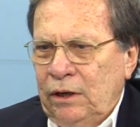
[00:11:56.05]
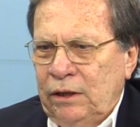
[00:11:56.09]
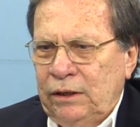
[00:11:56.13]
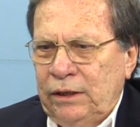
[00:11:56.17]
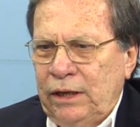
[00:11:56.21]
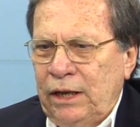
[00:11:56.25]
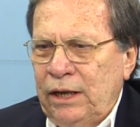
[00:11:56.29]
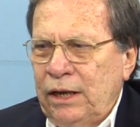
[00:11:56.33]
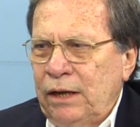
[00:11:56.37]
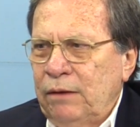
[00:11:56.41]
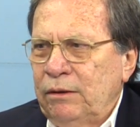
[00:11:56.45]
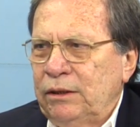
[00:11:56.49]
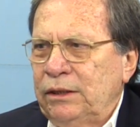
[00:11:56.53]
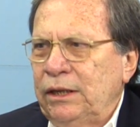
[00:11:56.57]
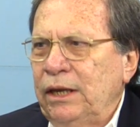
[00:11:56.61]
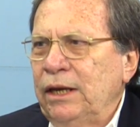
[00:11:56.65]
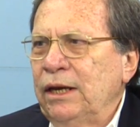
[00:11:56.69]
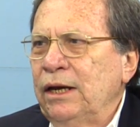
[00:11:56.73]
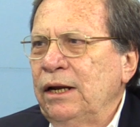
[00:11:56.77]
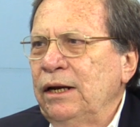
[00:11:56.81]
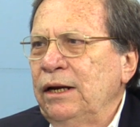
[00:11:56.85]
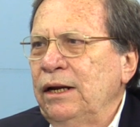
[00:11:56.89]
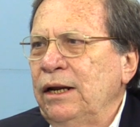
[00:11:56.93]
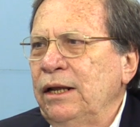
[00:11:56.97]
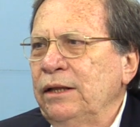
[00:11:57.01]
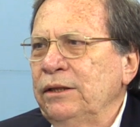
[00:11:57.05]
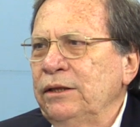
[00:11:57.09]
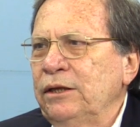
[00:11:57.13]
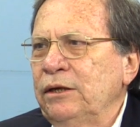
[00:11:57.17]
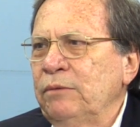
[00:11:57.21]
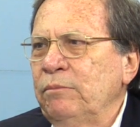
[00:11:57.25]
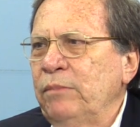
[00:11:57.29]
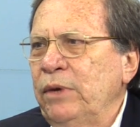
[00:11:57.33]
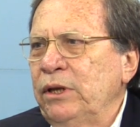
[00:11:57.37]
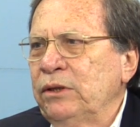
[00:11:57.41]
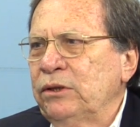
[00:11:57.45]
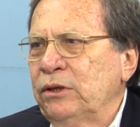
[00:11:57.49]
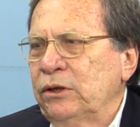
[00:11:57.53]
ne değerlendirme,
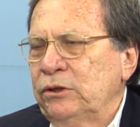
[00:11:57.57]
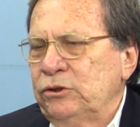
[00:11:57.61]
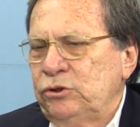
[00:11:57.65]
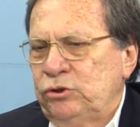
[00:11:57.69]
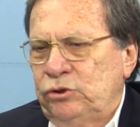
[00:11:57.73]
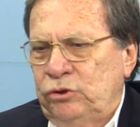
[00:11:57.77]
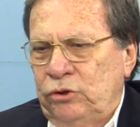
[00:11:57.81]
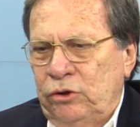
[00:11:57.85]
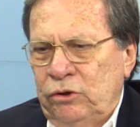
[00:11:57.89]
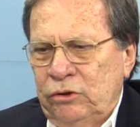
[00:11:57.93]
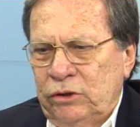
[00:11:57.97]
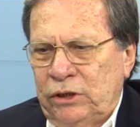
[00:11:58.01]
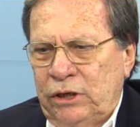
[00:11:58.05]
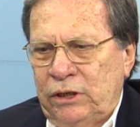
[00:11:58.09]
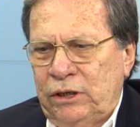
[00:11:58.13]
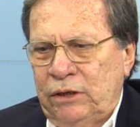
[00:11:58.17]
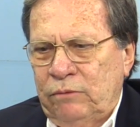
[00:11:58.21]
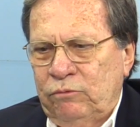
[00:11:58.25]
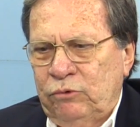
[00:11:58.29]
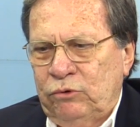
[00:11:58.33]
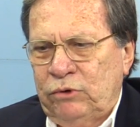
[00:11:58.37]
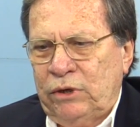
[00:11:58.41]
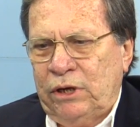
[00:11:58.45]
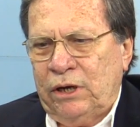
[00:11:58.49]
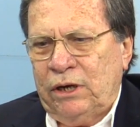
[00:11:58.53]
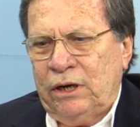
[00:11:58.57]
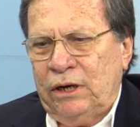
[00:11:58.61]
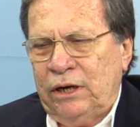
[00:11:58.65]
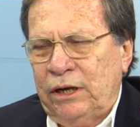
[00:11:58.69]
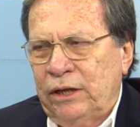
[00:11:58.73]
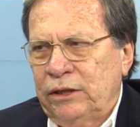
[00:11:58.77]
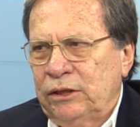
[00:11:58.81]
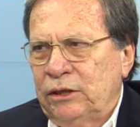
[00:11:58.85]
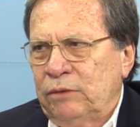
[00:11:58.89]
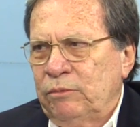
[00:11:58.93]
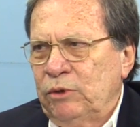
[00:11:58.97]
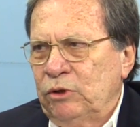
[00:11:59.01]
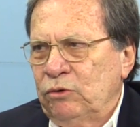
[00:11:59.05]
değerlendirme taşıyor ne de bu
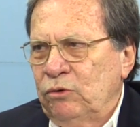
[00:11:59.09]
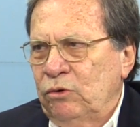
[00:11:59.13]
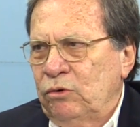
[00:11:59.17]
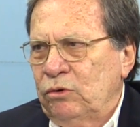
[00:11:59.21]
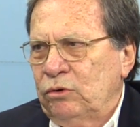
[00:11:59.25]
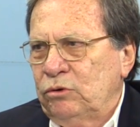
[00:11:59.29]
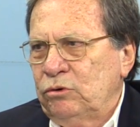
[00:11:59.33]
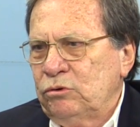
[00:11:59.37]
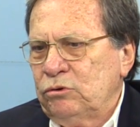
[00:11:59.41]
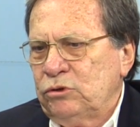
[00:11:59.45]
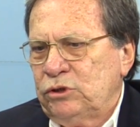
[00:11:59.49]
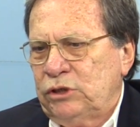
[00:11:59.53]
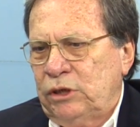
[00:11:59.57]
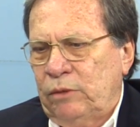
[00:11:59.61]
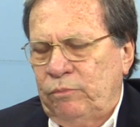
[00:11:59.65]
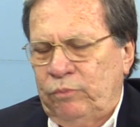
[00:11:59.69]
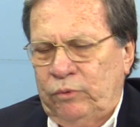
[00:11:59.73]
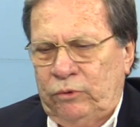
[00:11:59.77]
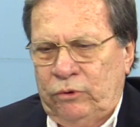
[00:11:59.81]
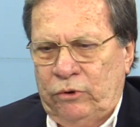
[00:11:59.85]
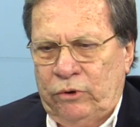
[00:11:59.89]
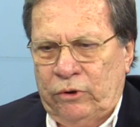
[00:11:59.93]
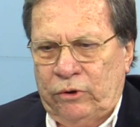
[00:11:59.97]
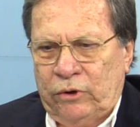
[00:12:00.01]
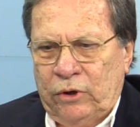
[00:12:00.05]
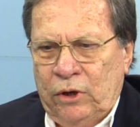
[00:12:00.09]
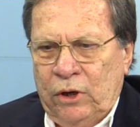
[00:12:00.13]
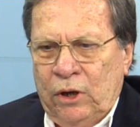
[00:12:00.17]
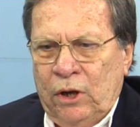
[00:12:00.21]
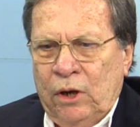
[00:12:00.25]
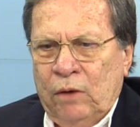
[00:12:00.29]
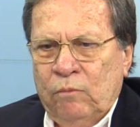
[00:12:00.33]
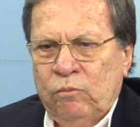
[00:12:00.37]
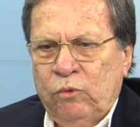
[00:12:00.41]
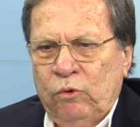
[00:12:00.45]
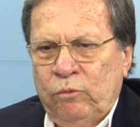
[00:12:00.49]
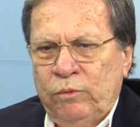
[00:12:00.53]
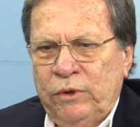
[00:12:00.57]
değerlendirme doğru dürüst yapılıyor.
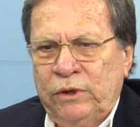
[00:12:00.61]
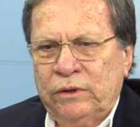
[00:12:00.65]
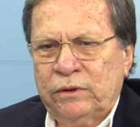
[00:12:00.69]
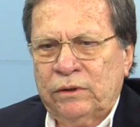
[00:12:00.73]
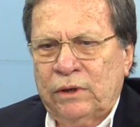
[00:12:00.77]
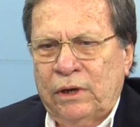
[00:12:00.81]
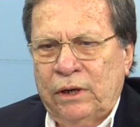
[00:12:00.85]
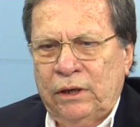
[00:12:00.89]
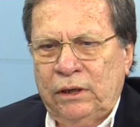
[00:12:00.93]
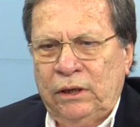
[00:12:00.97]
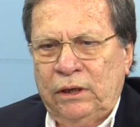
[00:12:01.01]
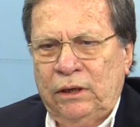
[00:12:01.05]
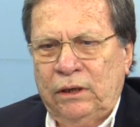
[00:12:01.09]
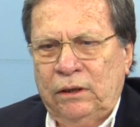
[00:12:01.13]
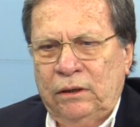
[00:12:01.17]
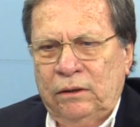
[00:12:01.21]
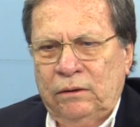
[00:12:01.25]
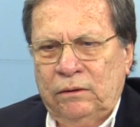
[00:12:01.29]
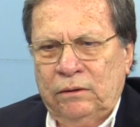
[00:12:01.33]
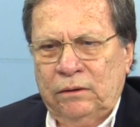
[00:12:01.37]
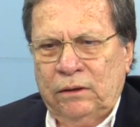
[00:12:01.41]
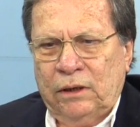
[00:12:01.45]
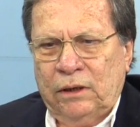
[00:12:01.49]
Bu bir hani e,